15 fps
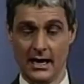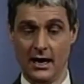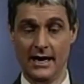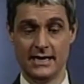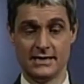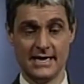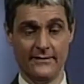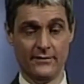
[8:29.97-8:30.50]

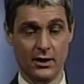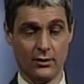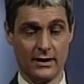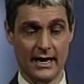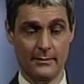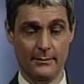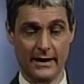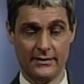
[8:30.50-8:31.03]
Давайте
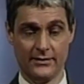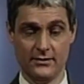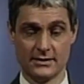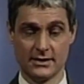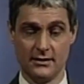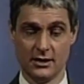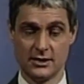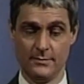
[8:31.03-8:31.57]
посмотрим
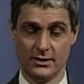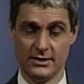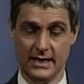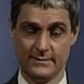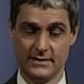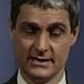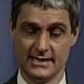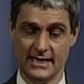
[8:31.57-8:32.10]
а, на
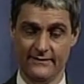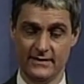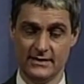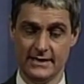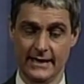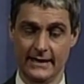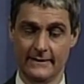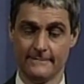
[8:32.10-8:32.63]
Евангелие от
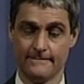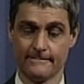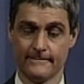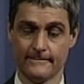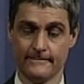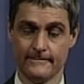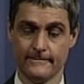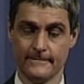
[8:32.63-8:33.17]
Матфея,
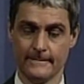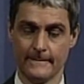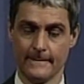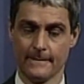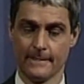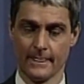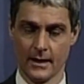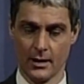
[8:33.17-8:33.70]
17
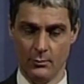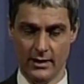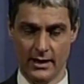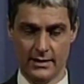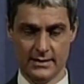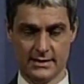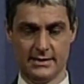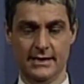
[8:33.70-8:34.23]
главу.
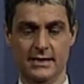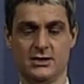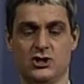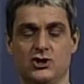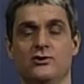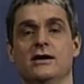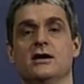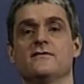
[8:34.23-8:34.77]

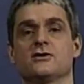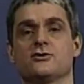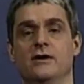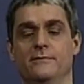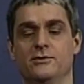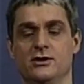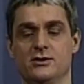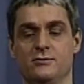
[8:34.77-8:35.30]
Здесь мы
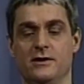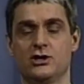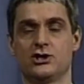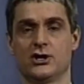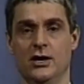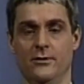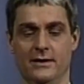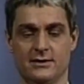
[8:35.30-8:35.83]
с вами
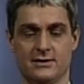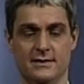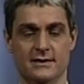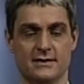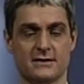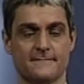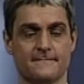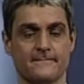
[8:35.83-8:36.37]
целый
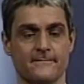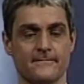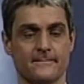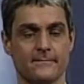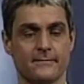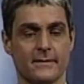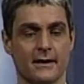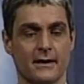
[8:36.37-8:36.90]
ряд мест
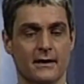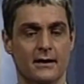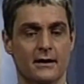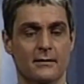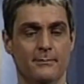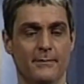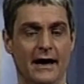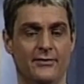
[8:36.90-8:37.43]

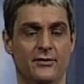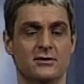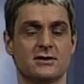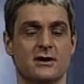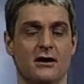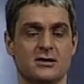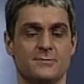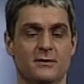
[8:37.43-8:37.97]
Писаний
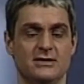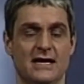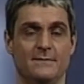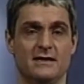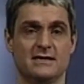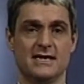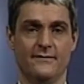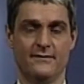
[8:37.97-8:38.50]
поизучаем,
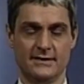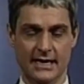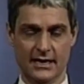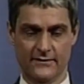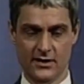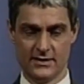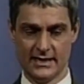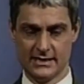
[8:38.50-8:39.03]
чтобы
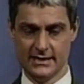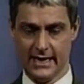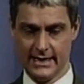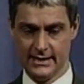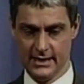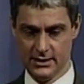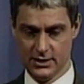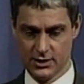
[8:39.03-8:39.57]

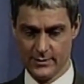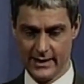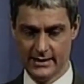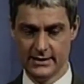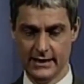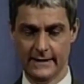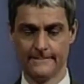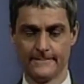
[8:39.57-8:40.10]
увидеть
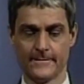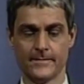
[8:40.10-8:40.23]
это.